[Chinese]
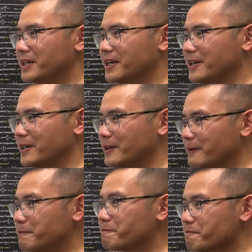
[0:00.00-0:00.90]

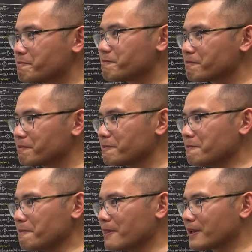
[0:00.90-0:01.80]
呃
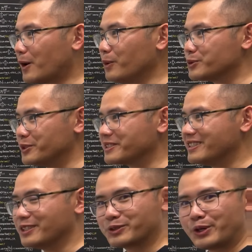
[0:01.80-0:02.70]
考我学
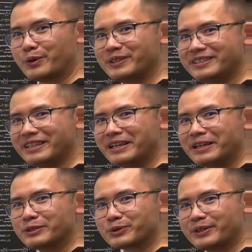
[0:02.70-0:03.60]
生的最后一题，
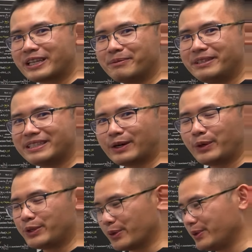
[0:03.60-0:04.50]
所以他们应该
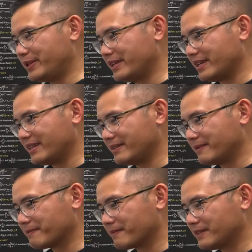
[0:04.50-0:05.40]
会有一点，
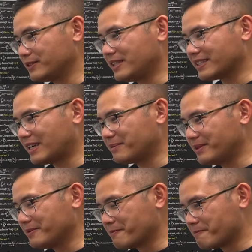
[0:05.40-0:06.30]
就是让他
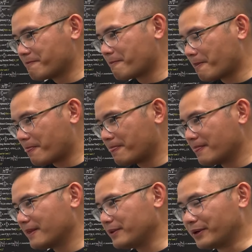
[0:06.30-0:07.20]
们
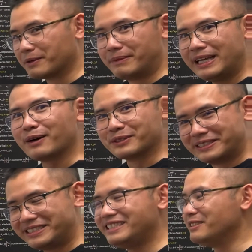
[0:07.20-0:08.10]
有一个美好的
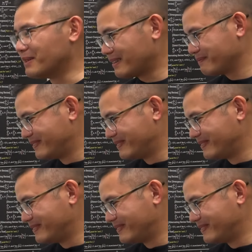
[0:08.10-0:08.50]
记忆吧。